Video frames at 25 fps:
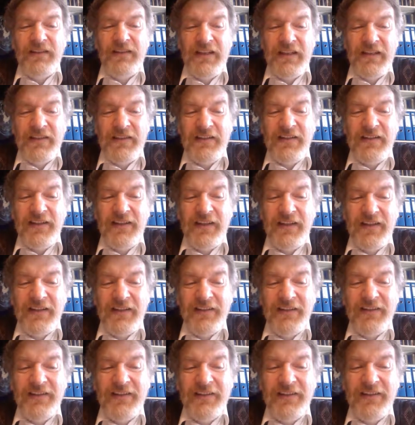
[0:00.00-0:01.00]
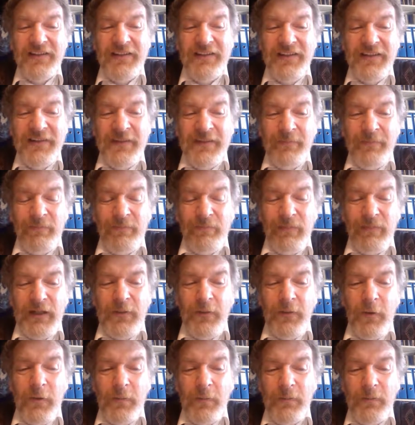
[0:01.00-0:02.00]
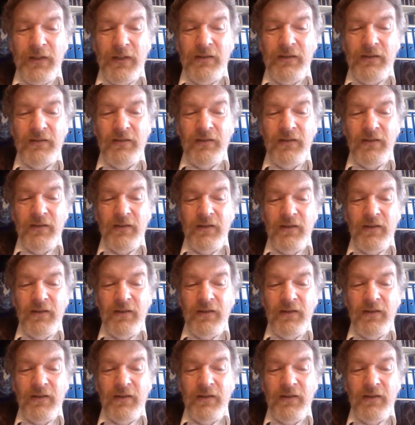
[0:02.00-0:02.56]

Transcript: Tätigkeiten bekommen,